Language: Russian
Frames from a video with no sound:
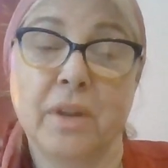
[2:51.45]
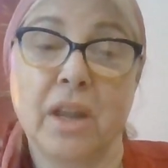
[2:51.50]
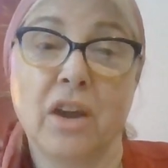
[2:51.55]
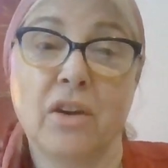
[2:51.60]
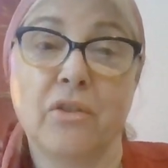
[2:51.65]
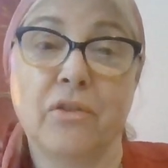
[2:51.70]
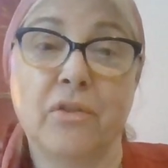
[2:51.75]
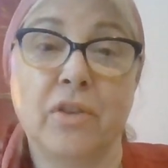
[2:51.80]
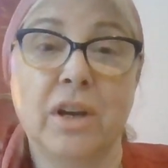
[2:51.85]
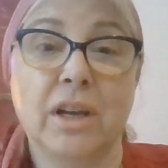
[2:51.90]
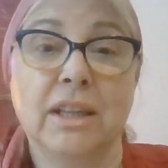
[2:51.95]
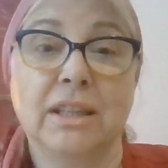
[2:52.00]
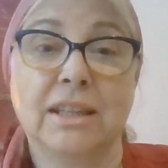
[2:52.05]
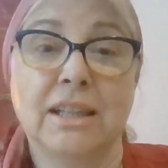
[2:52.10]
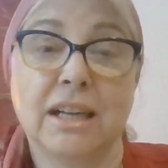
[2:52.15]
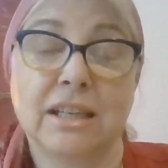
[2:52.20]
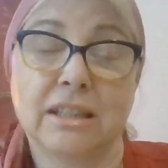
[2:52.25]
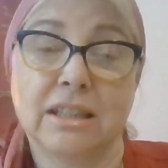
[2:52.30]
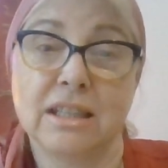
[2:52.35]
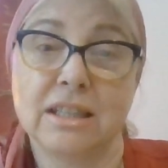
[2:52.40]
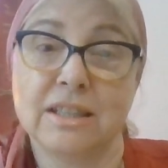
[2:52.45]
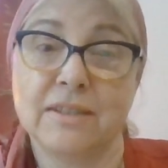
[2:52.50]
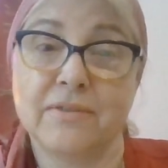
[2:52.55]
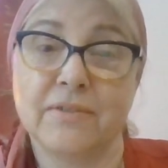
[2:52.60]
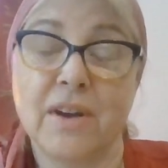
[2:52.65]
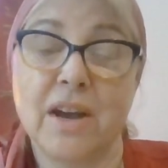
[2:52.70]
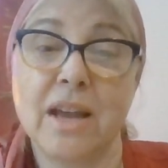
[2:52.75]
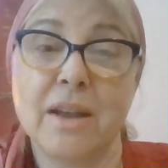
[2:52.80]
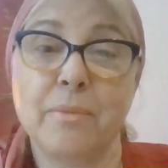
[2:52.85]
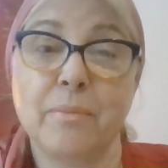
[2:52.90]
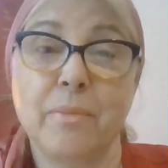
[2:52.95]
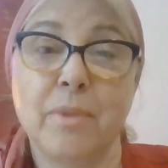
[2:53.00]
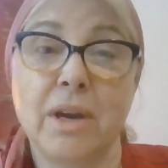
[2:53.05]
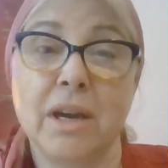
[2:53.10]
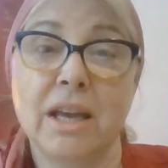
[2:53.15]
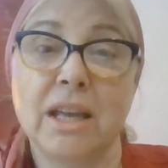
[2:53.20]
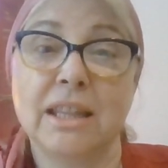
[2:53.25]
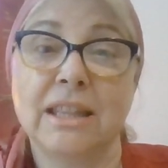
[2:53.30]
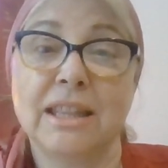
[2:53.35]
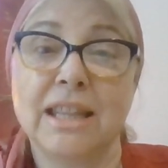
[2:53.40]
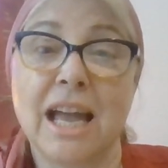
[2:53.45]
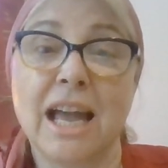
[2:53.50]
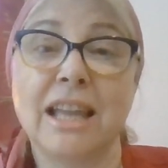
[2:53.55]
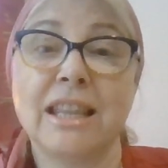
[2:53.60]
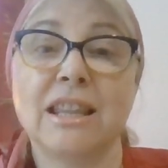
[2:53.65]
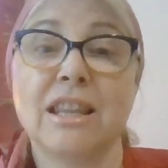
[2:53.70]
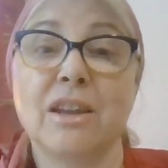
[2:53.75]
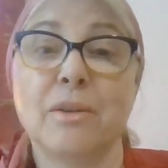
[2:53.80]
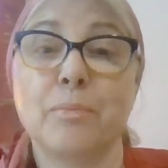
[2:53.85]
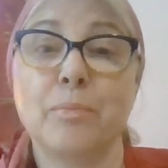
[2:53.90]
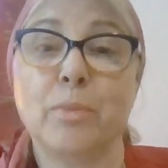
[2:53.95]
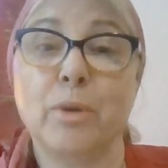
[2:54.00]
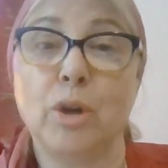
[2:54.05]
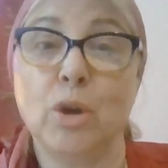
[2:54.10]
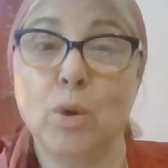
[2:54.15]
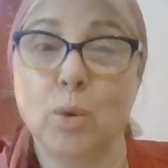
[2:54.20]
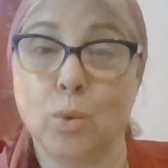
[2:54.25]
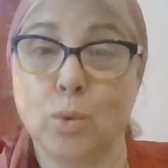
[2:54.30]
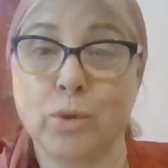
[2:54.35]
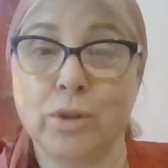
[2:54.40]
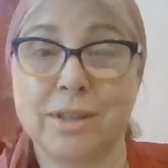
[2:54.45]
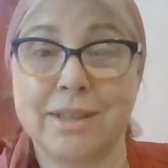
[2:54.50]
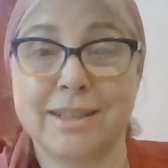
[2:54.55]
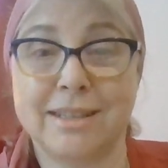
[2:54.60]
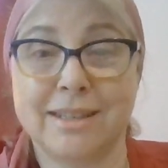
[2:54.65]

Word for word: в так называемое НАТО плюс.